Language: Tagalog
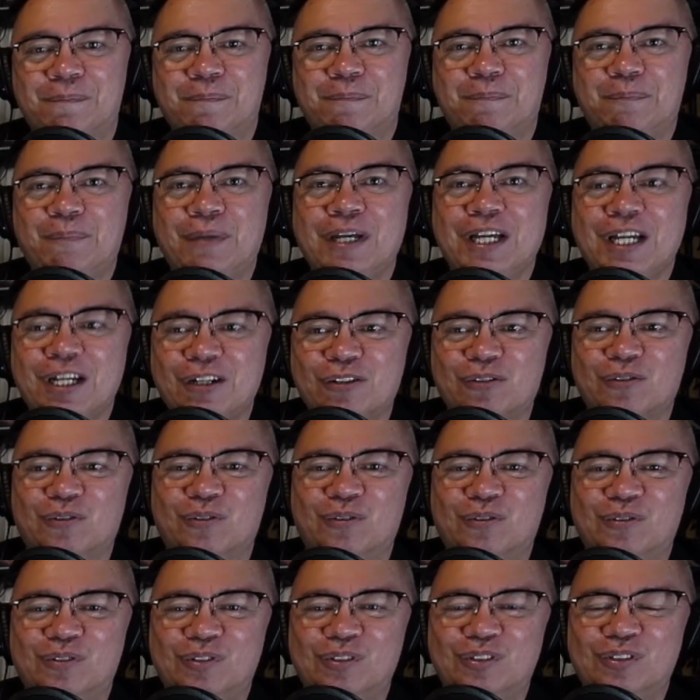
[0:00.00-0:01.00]
Pero,
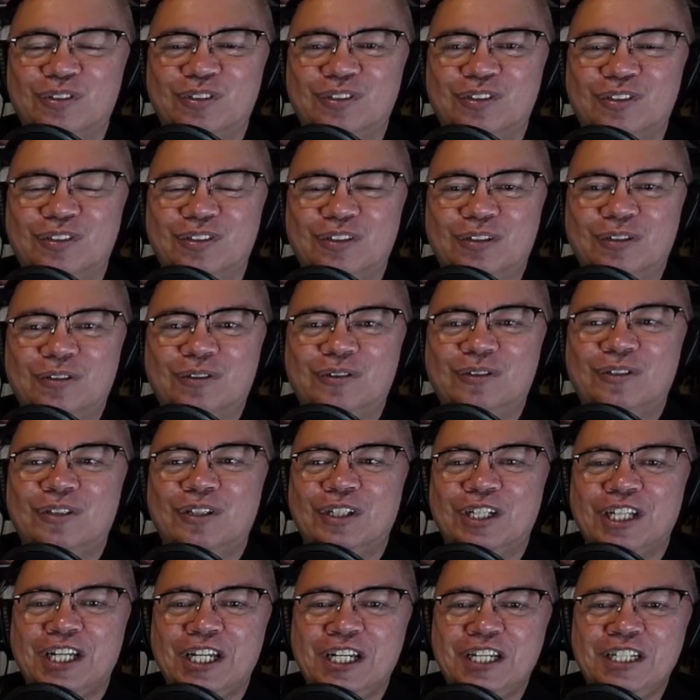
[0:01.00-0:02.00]
no,
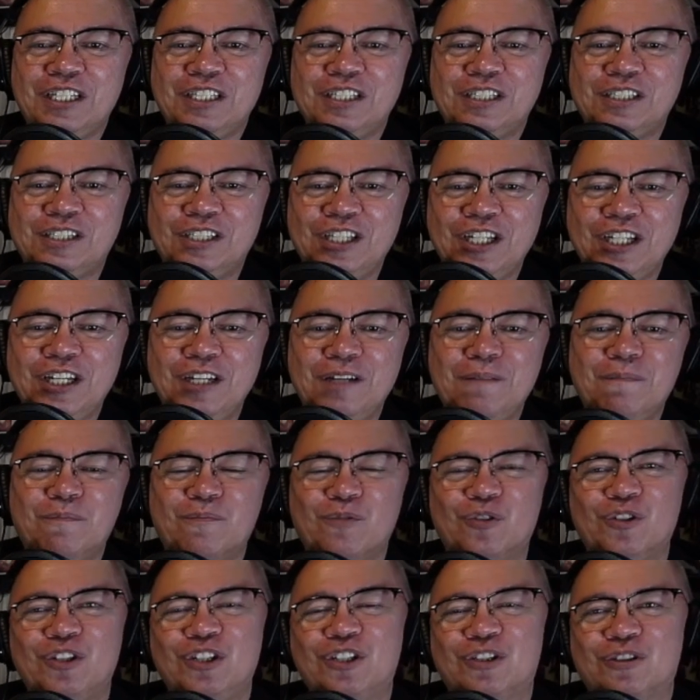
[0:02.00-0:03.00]
hindi
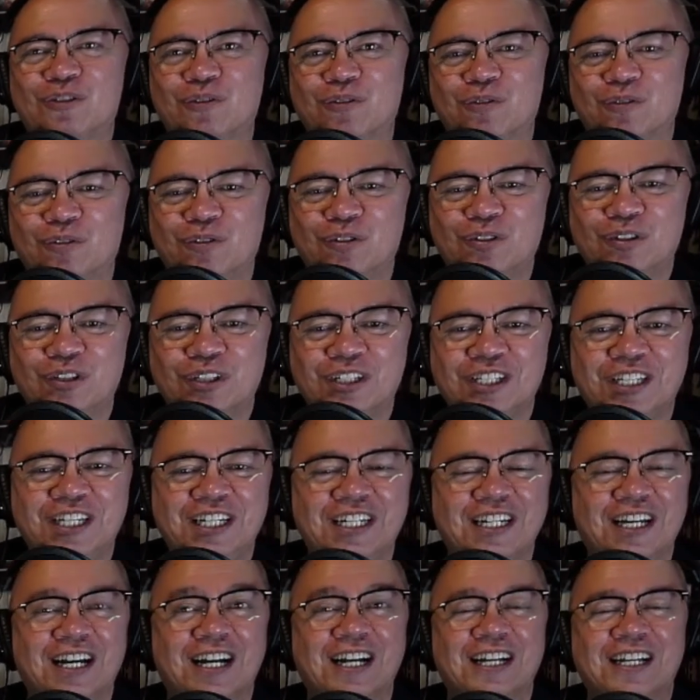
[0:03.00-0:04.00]
mo ito
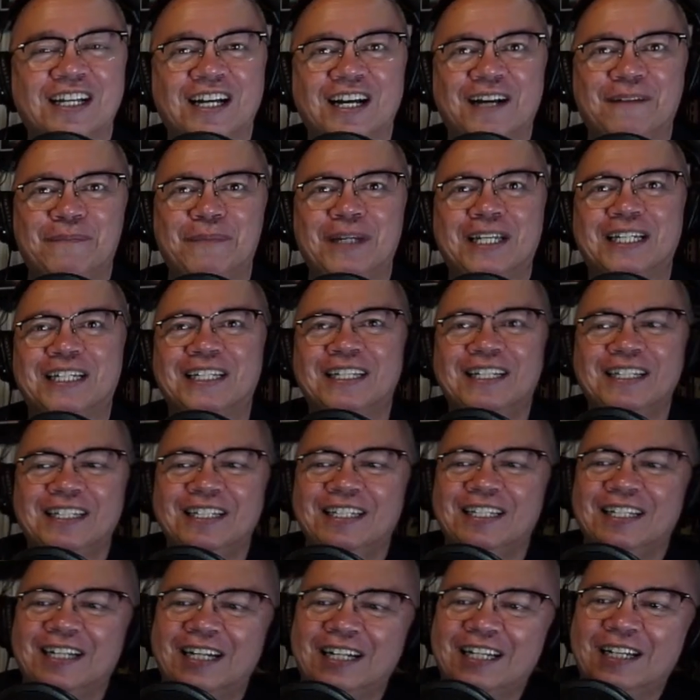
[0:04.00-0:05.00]
ginagamit.
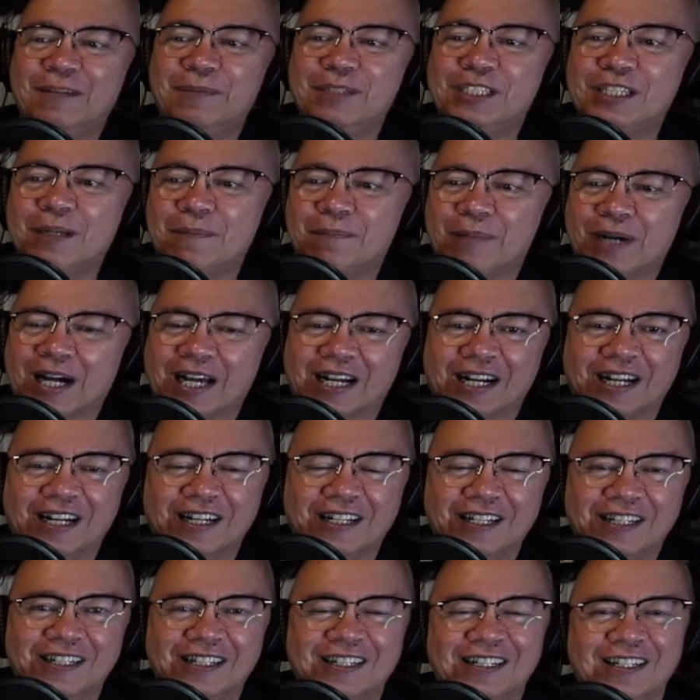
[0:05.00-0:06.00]
Kaya minsan parang
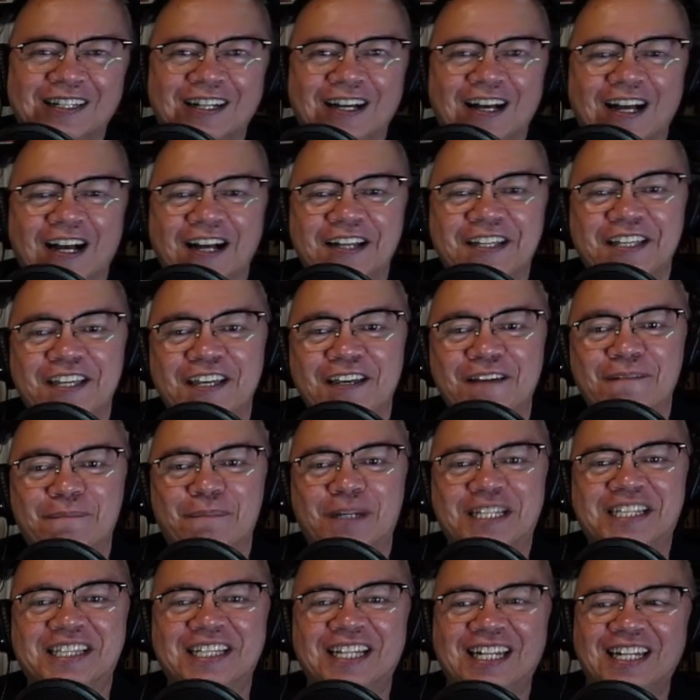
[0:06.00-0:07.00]

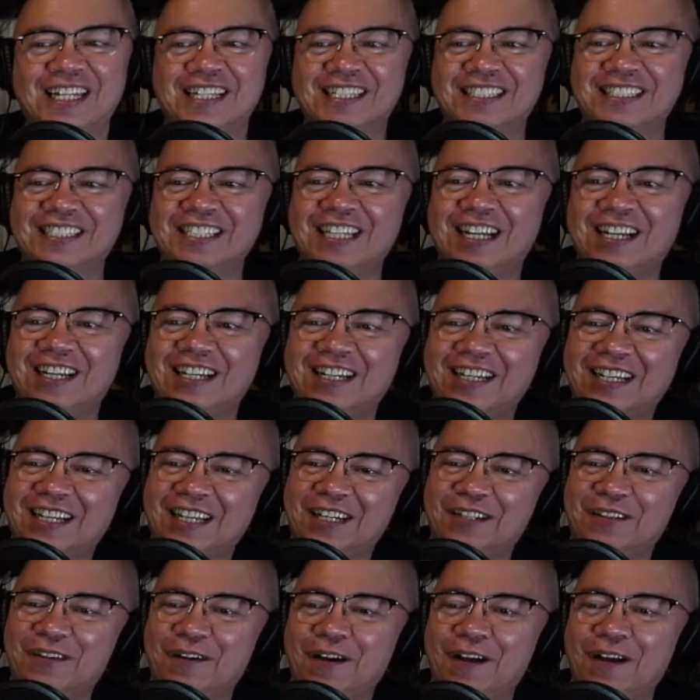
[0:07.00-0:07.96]
agimat na lang siya ano